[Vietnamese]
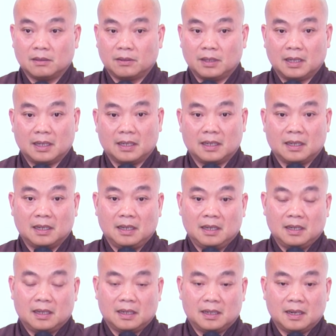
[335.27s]
là, là
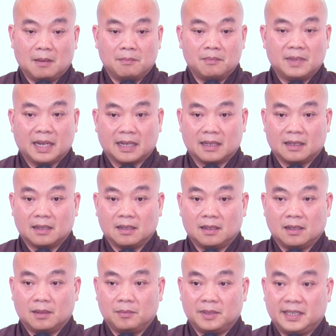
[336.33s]
đậm đặc
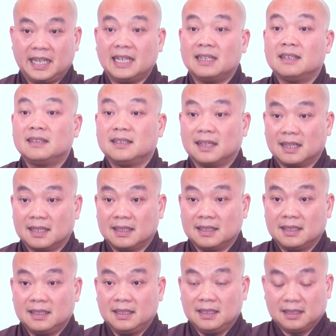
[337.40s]
ghét lên gì đấy,
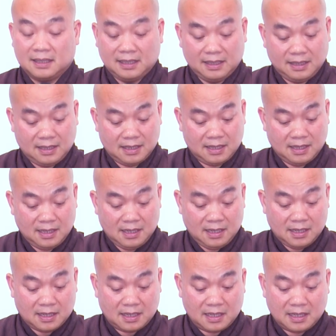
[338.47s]
thì
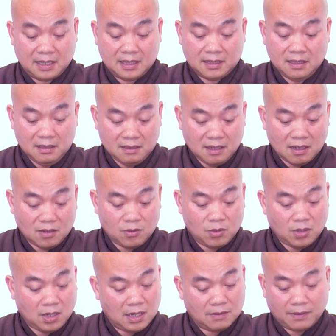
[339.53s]
cái cái tính chất của
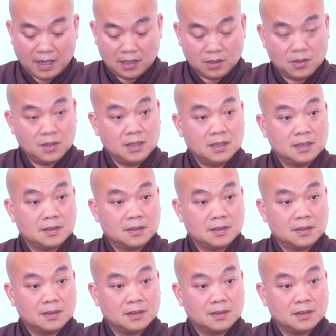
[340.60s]
nó là vậy thôi.